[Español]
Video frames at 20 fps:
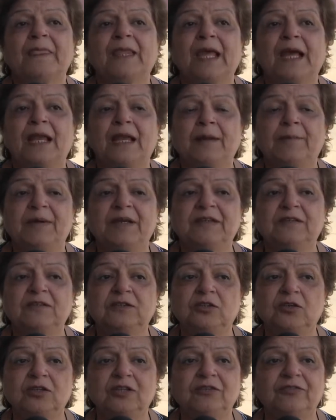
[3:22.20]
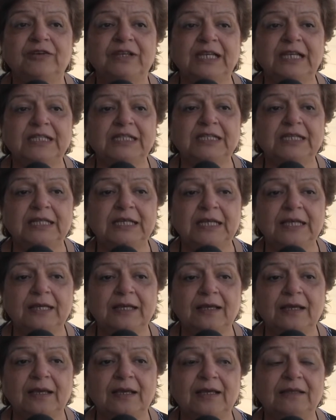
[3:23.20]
han aparecido diferentes